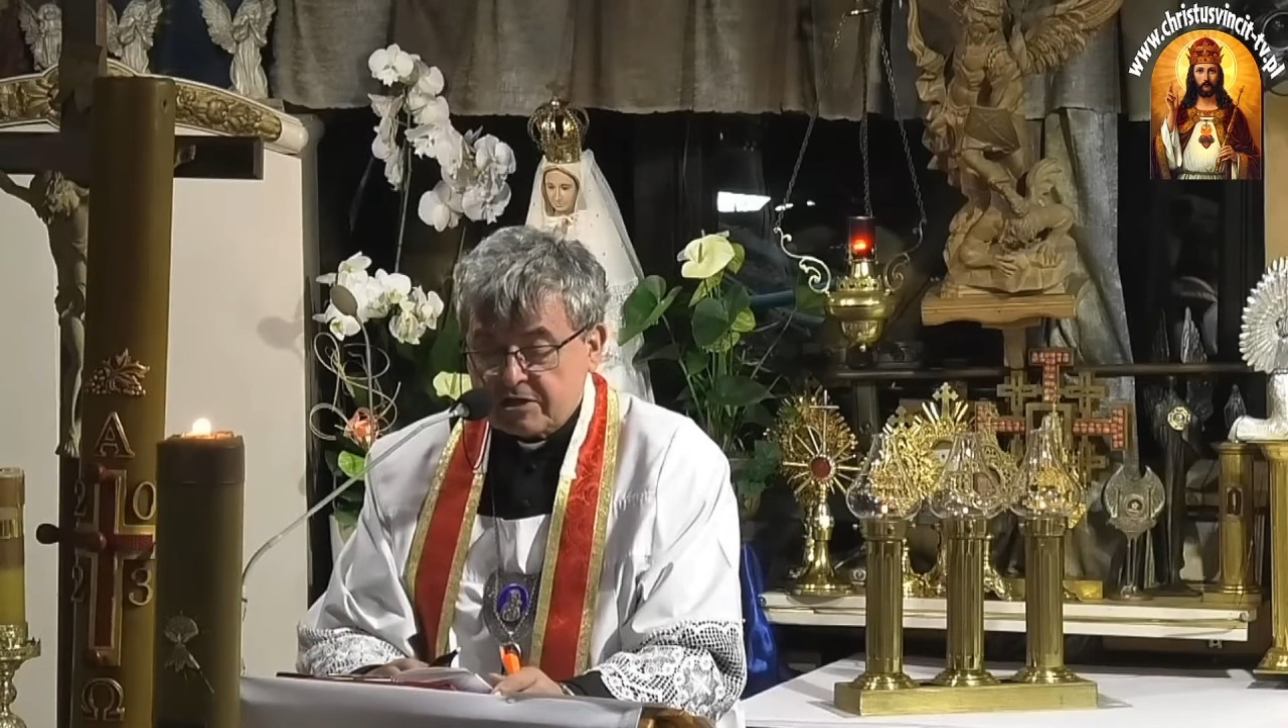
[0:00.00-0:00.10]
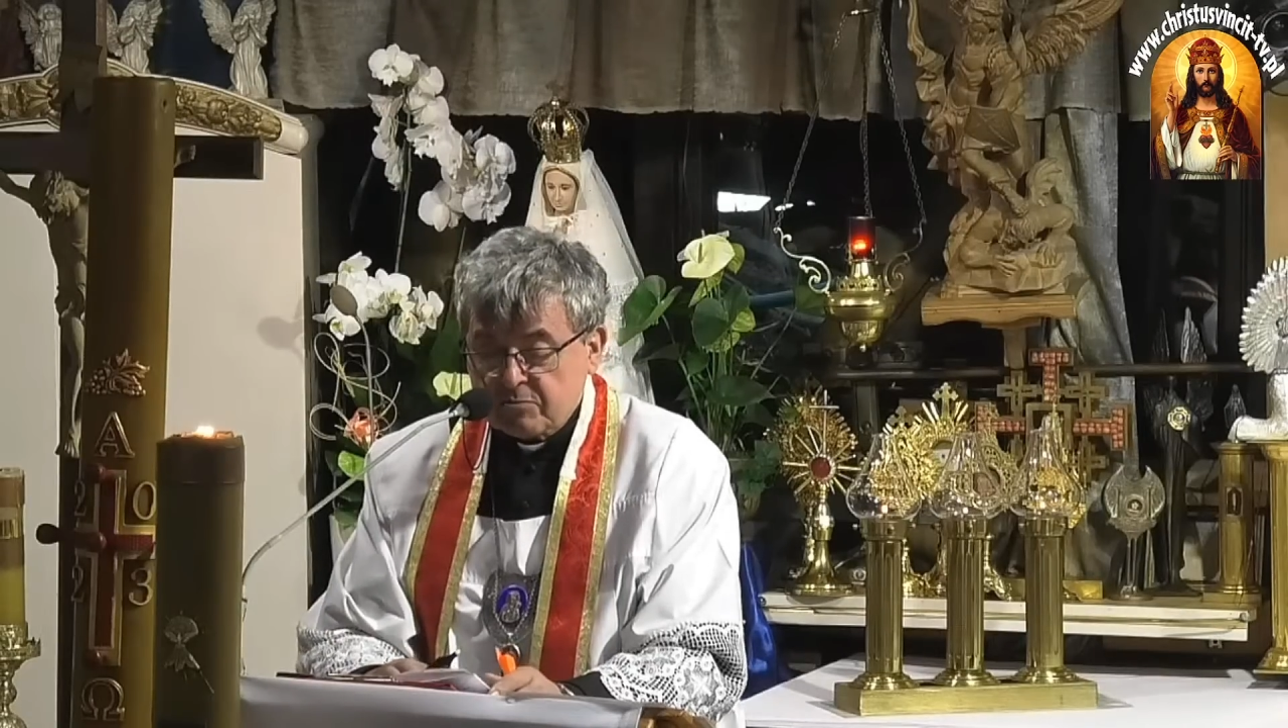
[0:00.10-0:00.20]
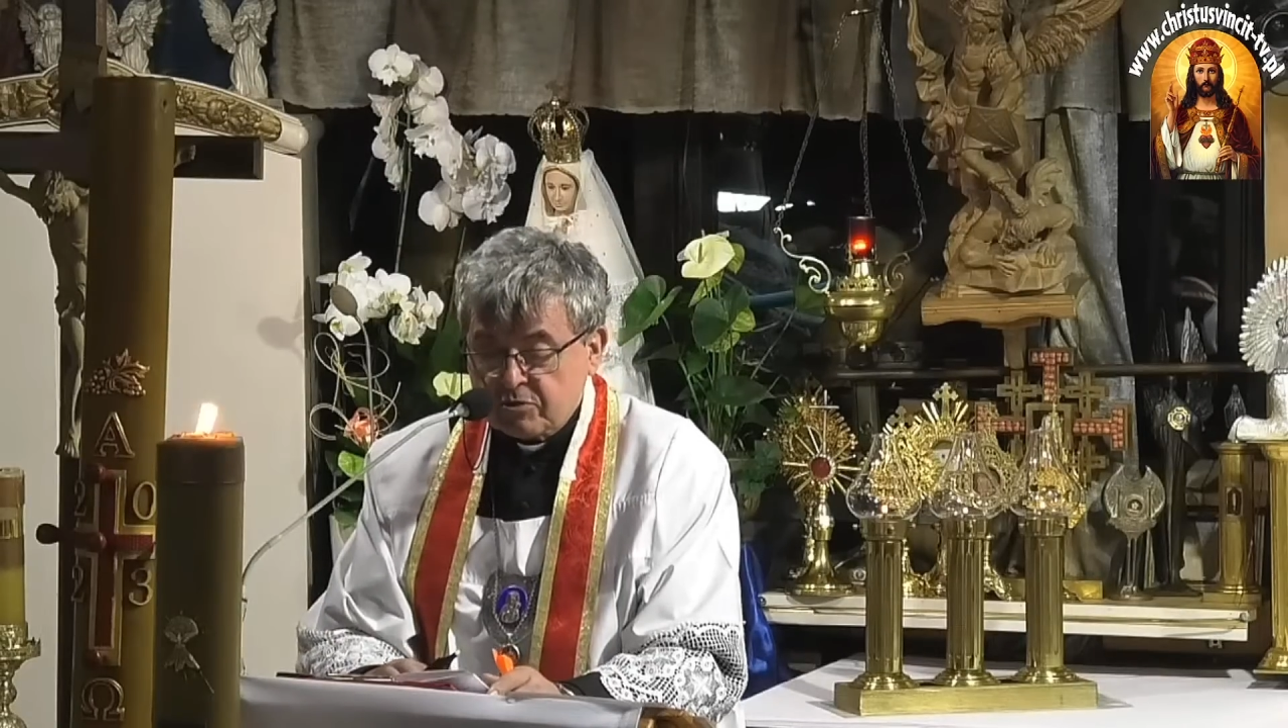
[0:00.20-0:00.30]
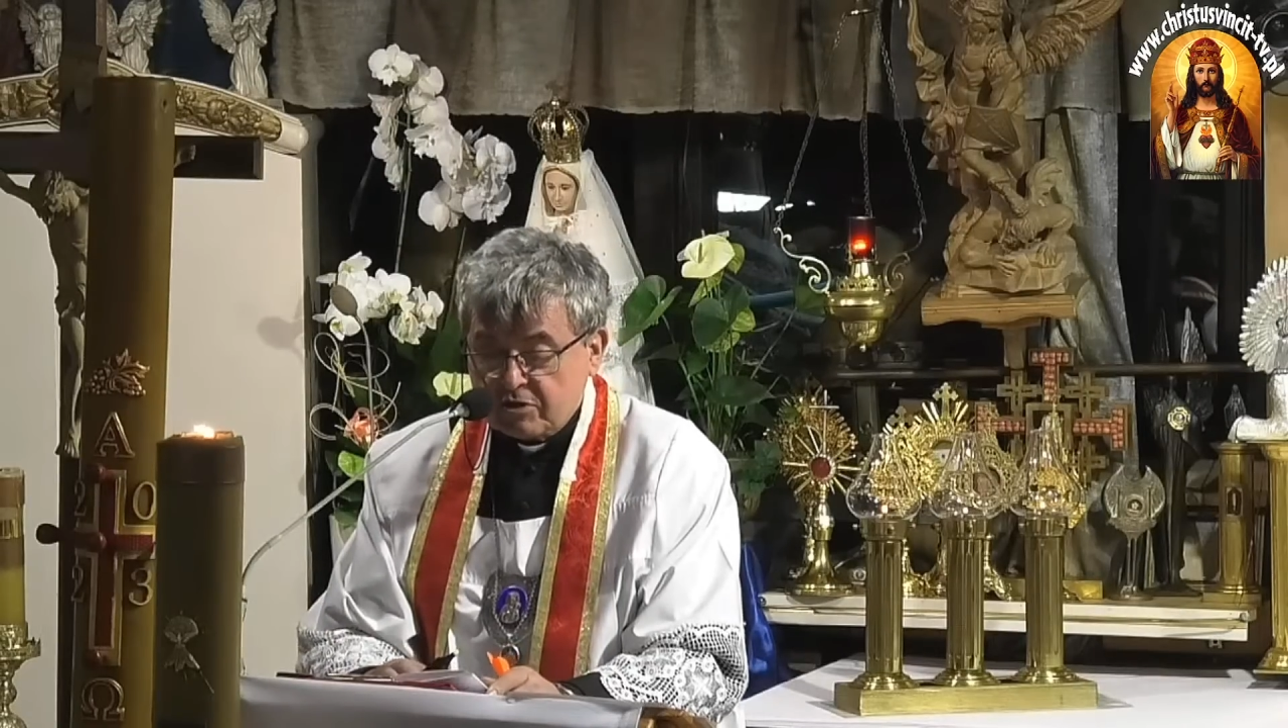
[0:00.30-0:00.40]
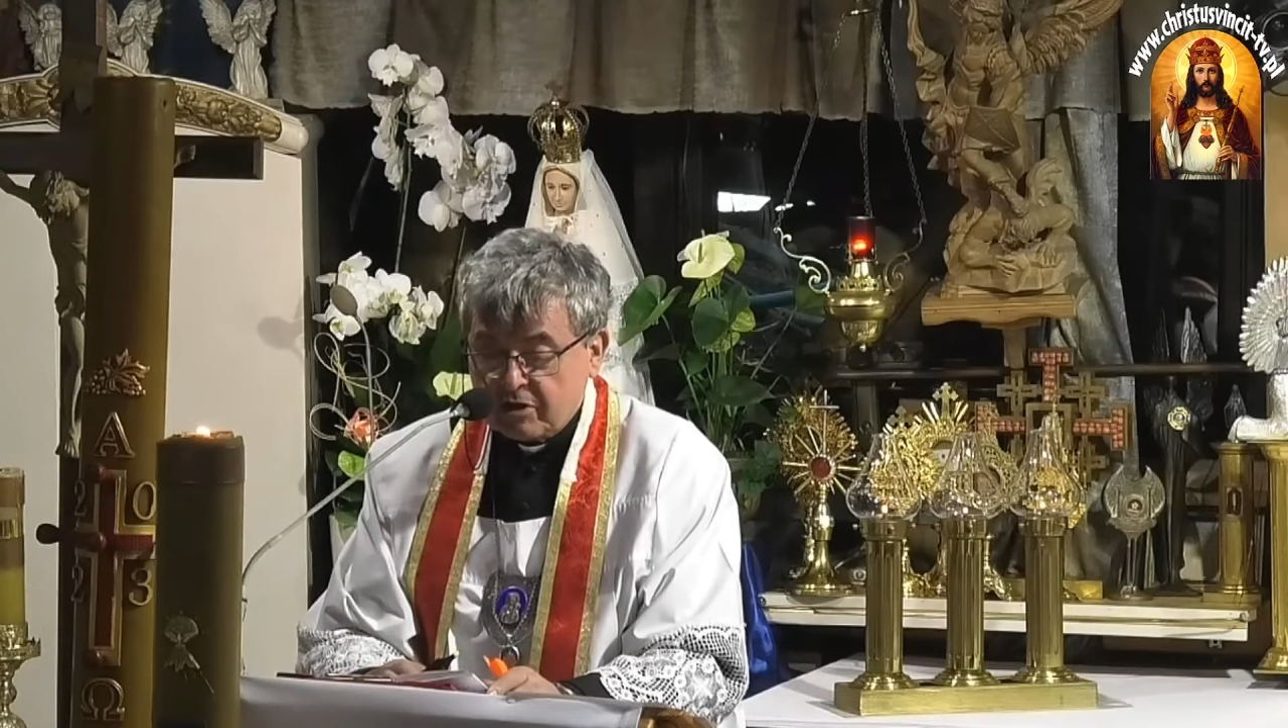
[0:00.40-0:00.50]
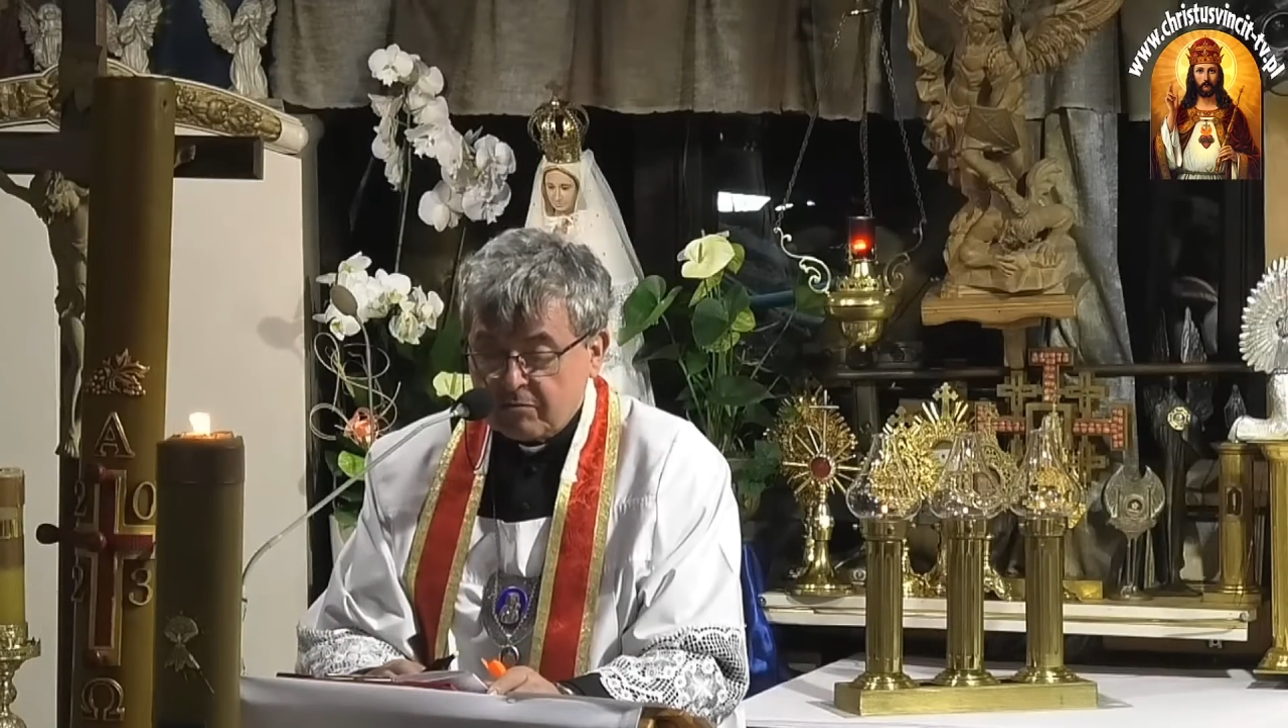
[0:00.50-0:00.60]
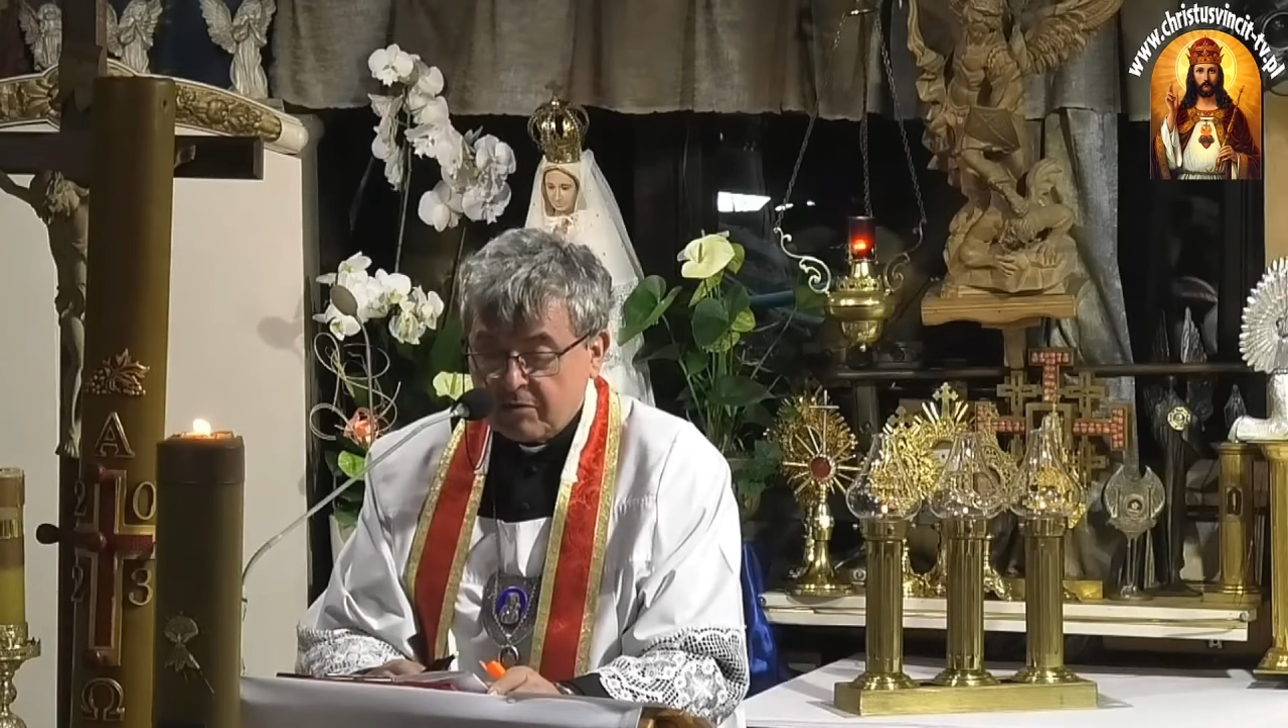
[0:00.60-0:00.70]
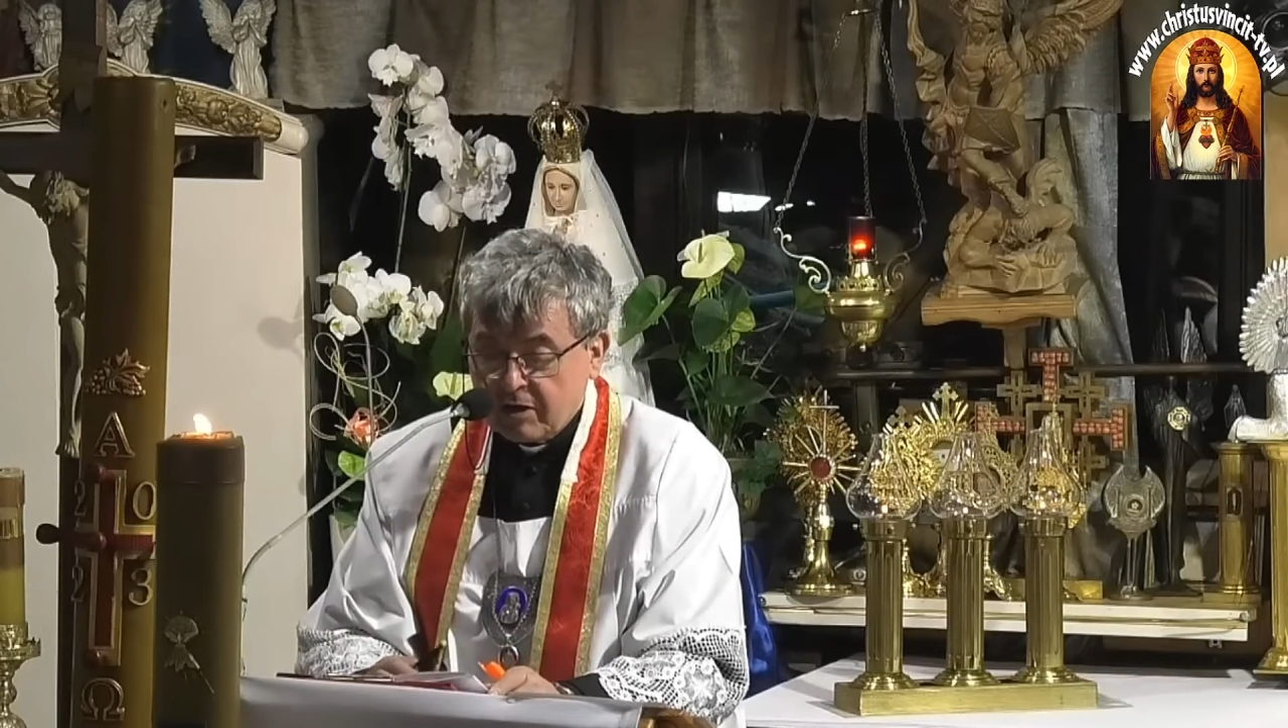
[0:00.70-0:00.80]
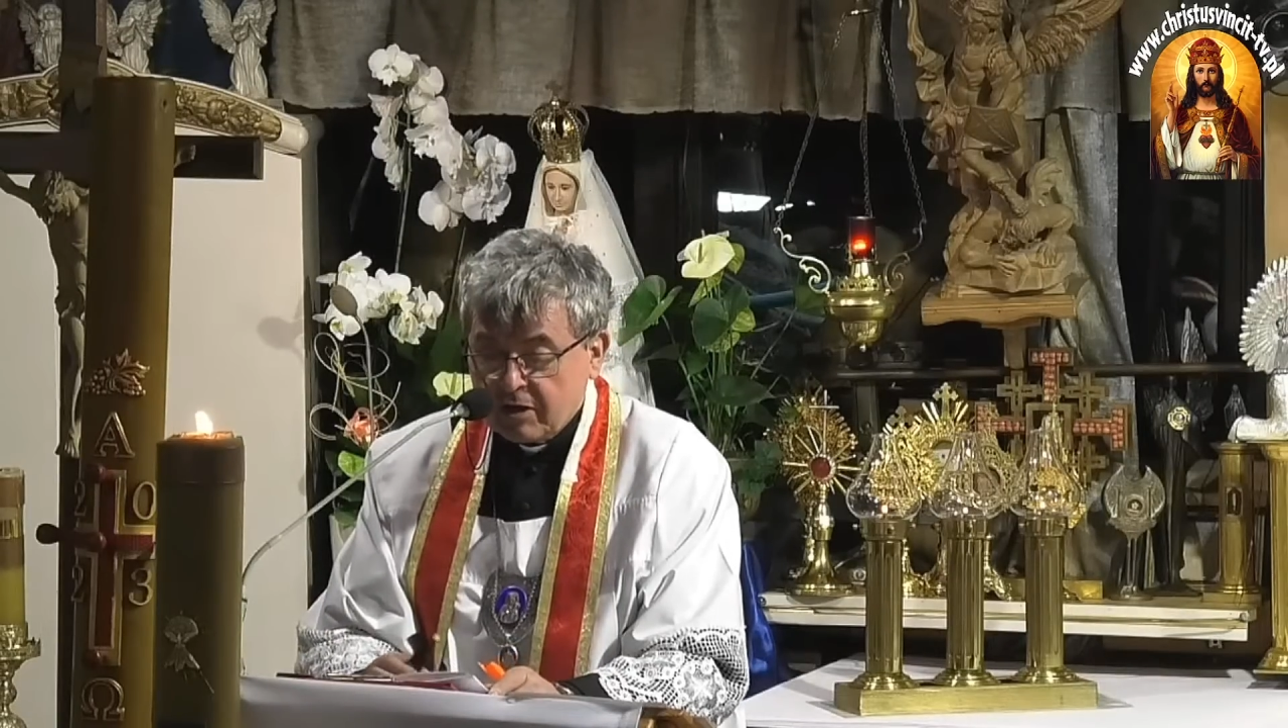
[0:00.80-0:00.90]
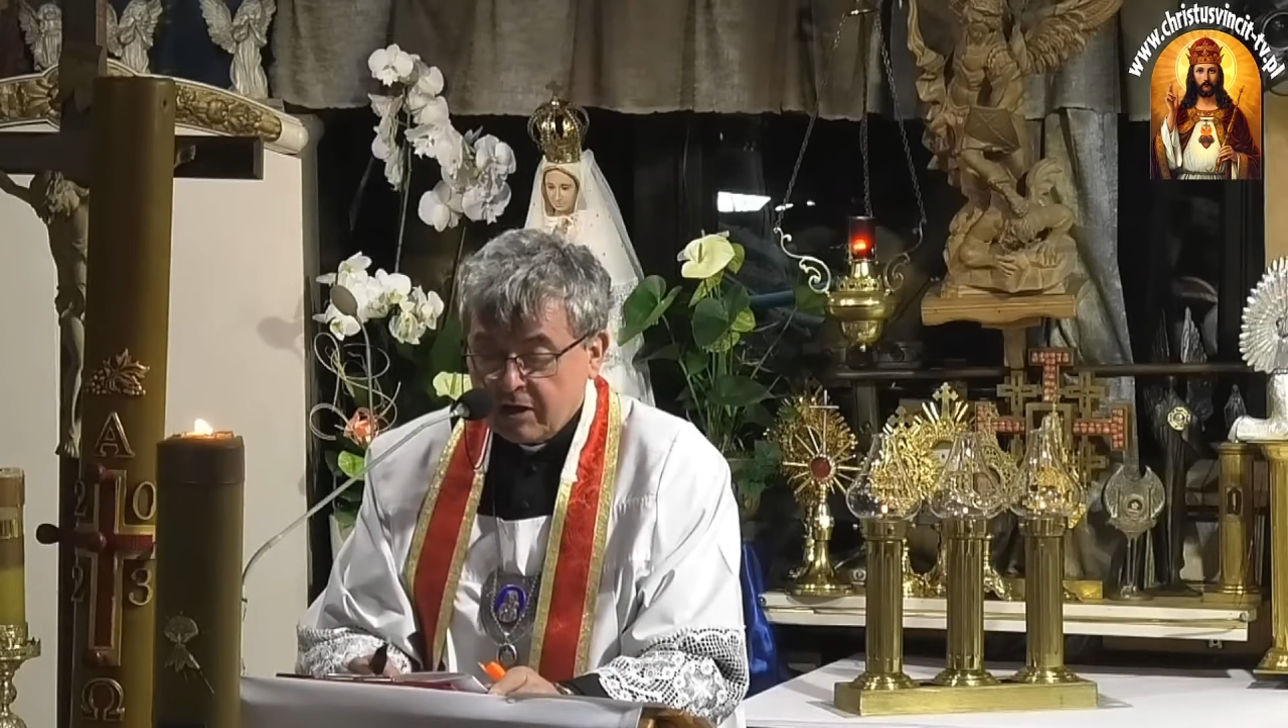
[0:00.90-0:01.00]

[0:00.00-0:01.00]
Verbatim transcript: smutkiem,